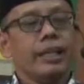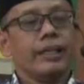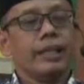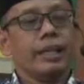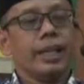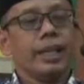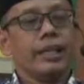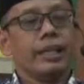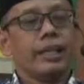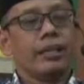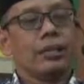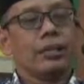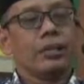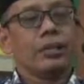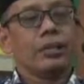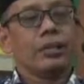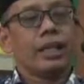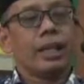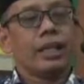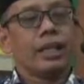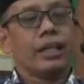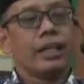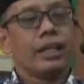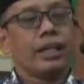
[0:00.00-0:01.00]
yaitu
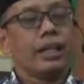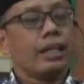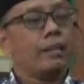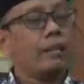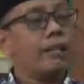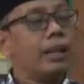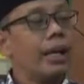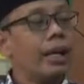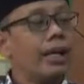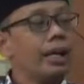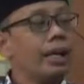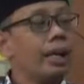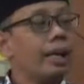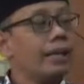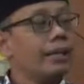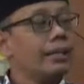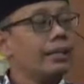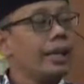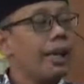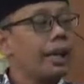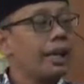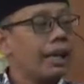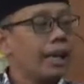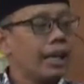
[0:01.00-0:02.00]
dari lembaga
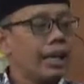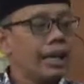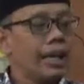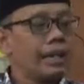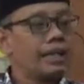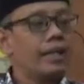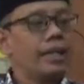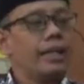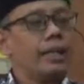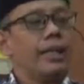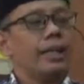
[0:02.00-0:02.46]
zakat